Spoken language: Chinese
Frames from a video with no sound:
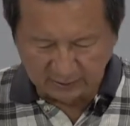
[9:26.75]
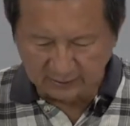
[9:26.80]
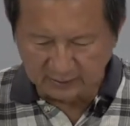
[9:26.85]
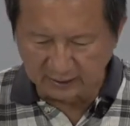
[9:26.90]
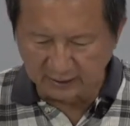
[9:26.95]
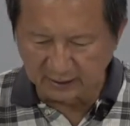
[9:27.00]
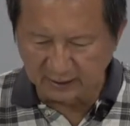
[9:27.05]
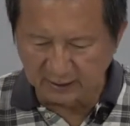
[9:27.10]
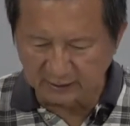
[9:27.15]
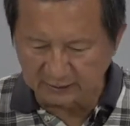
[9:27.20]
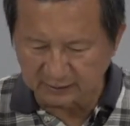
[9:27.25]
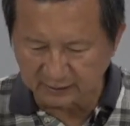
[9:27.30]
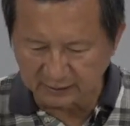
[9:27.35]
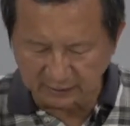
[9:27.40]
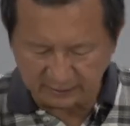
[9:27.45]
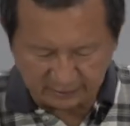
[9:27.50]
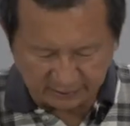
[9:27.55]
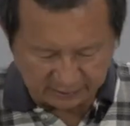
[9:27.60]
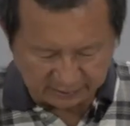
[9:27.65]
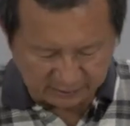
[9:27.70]
那这个
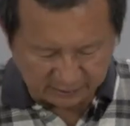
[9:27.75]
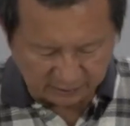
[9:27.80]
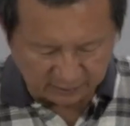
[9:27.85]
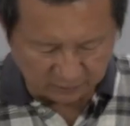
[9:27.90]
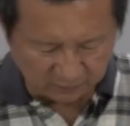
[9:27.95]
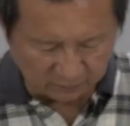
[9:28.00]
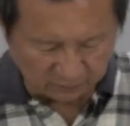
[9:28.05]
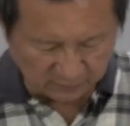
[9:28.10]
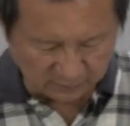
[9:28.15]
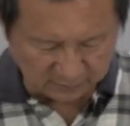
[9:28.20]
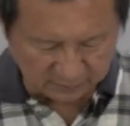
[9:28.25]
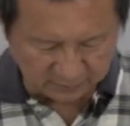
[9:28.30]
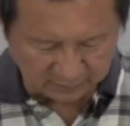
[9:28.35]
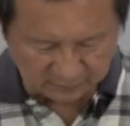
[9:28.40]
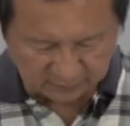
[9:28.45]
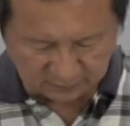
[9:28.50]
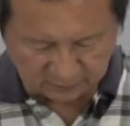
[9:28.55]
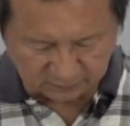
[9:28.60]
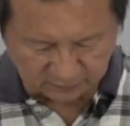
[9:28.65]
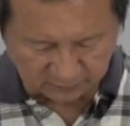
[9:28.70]
电线的话呢，
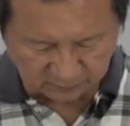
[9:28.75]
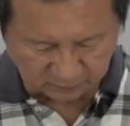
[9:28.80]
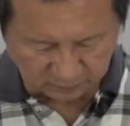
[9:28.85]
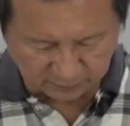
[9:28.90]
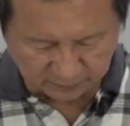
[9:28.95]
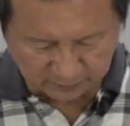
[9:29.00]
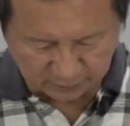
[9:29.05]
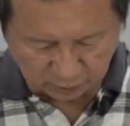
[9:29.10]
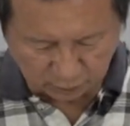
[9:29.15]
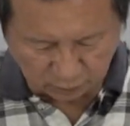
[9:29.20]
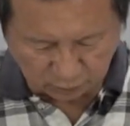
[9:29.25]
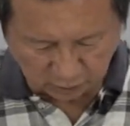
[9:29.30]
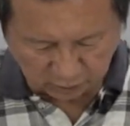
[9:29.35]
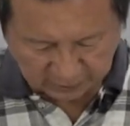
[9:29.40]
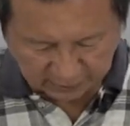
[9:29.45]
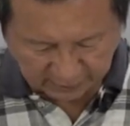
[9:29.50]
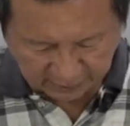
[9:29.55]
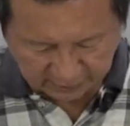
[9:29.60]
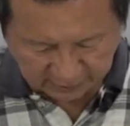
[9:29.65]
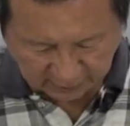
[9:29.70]
我我们如果
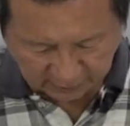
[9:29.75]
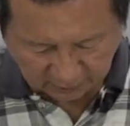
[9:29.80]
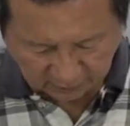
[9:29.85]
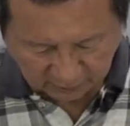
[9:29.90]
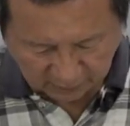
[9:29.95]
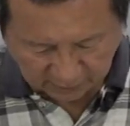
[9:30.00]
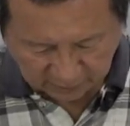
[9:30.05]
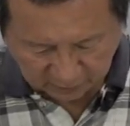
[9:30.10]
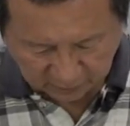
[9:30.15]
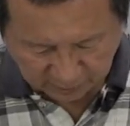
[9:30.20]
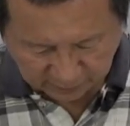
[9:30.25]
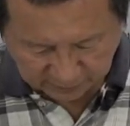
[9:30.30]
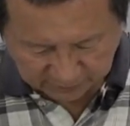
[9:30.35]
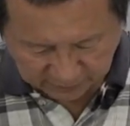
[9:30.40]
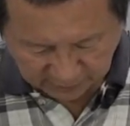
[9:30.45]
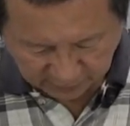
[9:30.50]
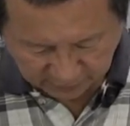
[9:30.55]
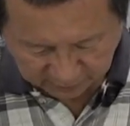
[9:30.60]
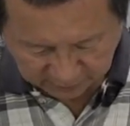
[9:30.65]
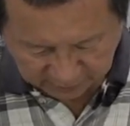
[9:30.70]
长一点的话，可能会比
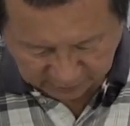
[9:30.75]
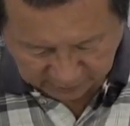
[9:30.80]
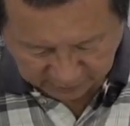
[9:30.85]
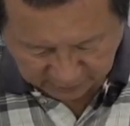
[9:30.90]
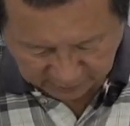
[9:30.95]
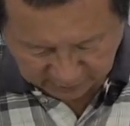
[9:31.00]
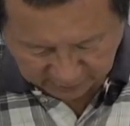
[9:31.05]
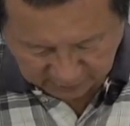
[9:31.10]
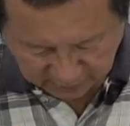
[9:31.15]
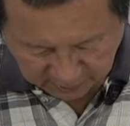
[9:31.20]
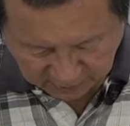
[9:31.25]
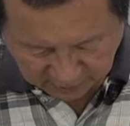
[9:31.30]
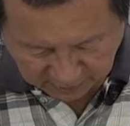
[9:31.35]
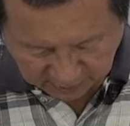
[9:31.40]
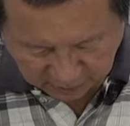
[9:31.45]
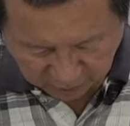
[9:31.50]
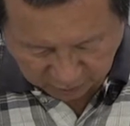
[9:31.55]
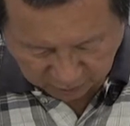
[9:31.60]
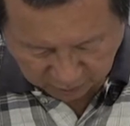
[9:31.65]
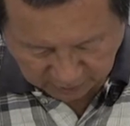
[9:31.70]
较好接。
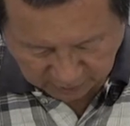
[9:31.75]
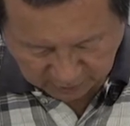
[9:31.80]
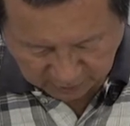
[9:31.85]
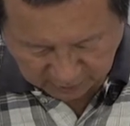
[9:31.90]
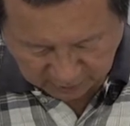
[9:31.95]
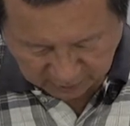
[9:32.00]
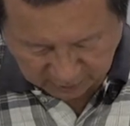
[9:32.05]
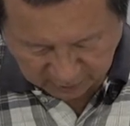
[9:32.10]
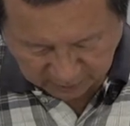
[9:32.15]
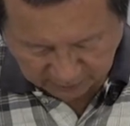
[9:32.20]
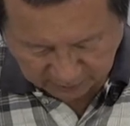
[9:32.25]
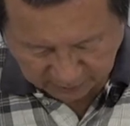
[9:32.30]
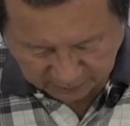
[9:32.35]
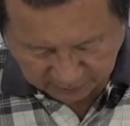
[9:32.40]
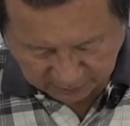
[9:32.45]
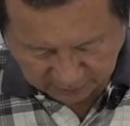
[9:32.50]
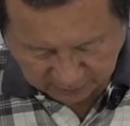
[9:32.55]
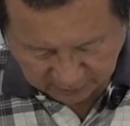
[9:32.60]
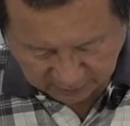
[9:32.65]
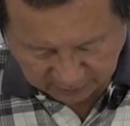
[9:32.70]
所以呢，里面
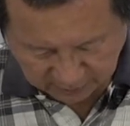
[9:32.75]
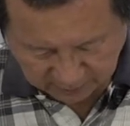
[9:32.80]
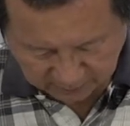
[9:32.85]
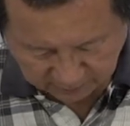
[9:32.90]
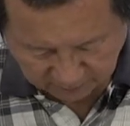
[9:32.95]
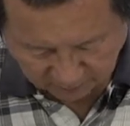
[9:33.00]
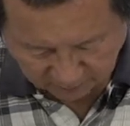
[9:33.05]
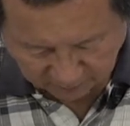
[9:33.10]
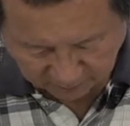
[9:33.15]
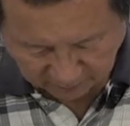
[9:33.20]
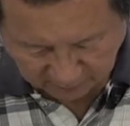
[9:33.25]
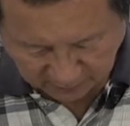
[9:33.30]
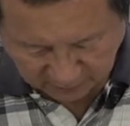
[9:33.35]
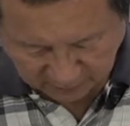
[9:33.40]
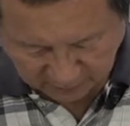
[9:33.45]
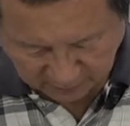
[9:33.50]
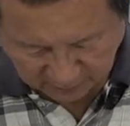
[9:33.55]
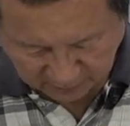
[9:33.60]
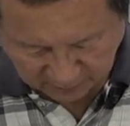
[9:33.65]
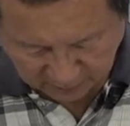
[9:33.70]
的
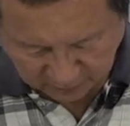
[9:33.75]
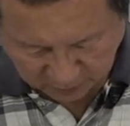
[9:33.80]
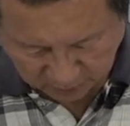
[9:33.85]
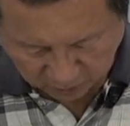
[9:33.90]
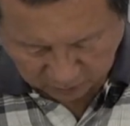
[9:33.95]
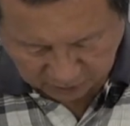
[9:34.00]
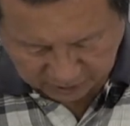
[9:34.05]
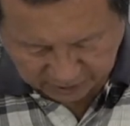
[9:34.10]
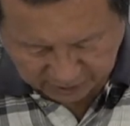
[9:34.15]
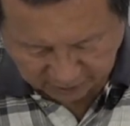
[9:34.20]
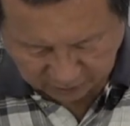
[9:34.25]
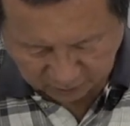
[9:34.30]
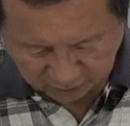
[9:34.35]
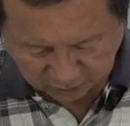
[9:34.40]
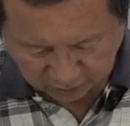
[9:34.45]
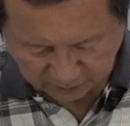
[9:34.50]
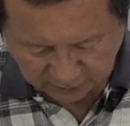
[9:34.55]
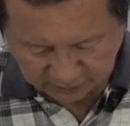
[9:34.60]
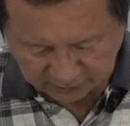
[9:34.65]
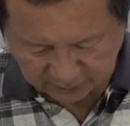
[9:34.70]
铜线
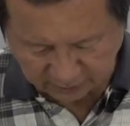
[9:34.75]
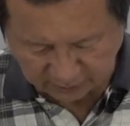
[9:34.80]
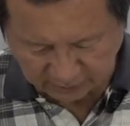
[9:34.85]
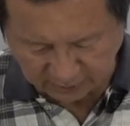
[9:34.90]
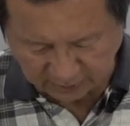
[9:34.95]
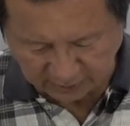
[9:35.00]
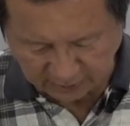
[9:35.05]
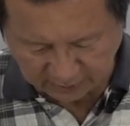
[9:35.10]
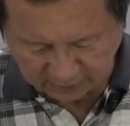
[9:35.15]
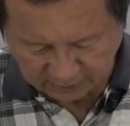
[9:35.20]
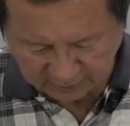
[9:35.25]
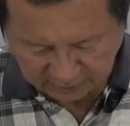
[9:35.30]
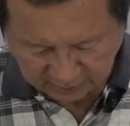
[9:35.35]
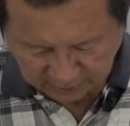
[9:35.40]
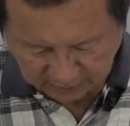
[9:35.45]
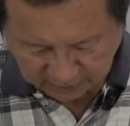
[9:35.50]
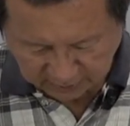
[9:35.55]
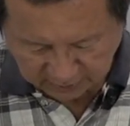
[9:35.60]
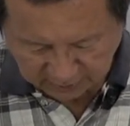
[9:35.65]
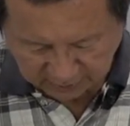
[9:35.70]
我们就跟它
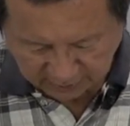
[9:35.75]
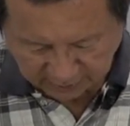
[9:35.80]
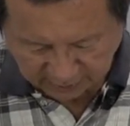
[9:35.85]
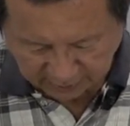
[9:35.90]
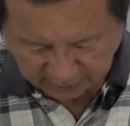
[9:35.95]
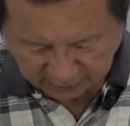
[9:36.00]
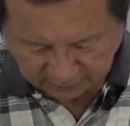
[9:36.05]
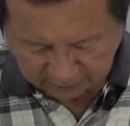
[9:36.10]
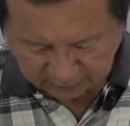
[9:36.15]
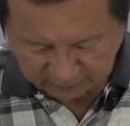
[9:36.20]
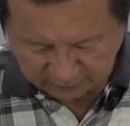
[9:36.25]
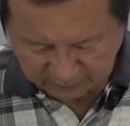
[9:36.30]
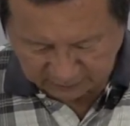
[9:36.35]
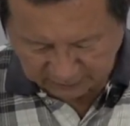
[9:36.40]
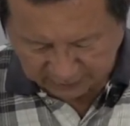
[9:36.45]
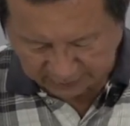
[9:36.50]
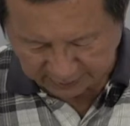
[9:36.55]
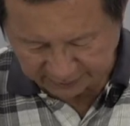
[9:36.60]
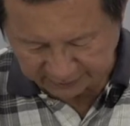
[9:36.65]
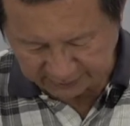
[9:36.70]
调
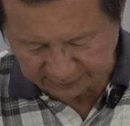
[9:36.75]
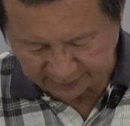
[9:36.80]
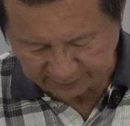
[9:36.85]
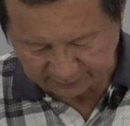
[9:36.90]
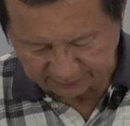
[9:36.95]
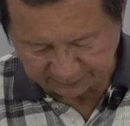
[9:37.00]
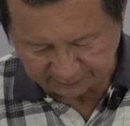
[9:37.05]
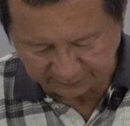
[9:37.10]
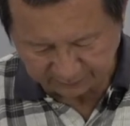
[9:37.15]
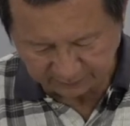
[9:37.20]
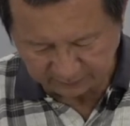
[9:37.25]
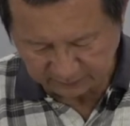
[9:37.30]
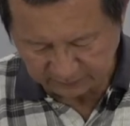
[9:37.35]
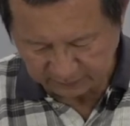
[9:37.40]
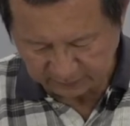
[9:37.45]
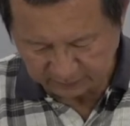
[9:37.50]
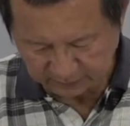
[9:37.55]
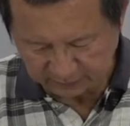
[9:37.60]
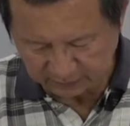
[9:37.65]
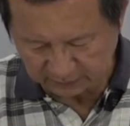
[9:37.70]
长一点，
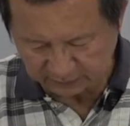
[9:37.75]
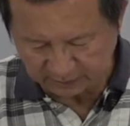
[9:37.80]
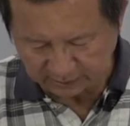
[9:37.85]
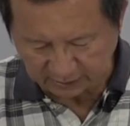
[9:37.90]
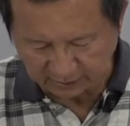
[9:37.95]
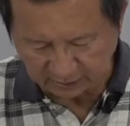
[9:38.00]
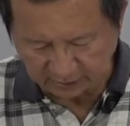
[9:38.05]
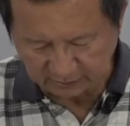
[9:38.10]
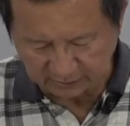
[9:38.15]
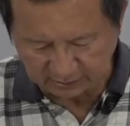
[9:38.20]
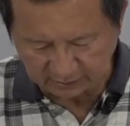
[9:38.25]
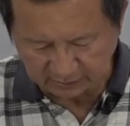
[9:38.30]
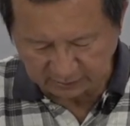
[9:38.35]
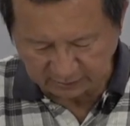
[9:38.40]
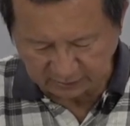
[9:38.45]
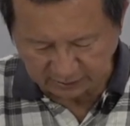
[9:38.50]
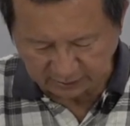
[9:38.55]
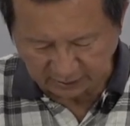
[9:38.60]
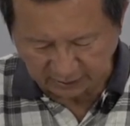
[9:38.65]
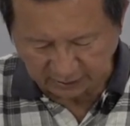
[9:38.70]
用剪刀剪
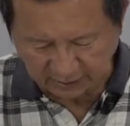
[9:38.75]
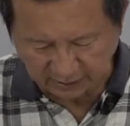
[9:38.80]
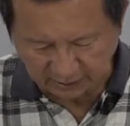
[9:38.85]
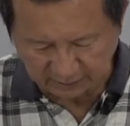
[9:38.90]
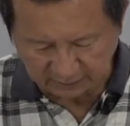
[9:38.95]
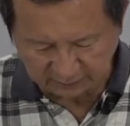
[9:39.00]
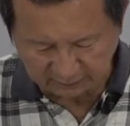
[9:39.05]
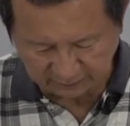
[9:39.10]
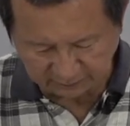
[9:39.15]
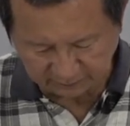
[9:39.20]
剪开。